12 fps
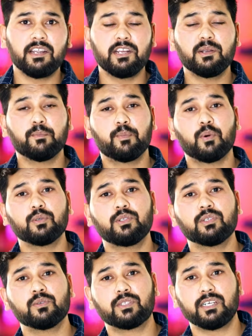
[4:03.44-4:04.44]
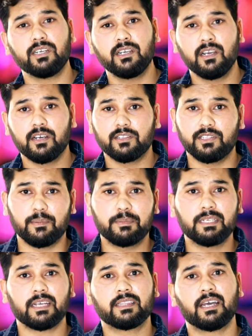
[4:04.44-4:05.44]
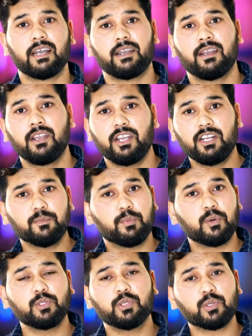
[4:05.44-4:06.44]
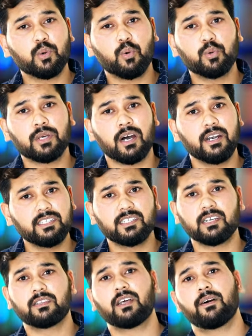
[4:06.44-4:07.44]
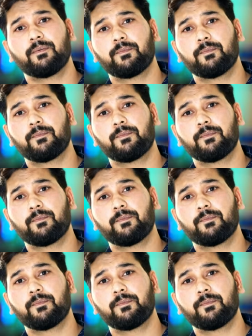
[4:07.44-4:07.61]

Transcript: इन बोझों से दब जाता है इन बोझों को उठा नहीं सकता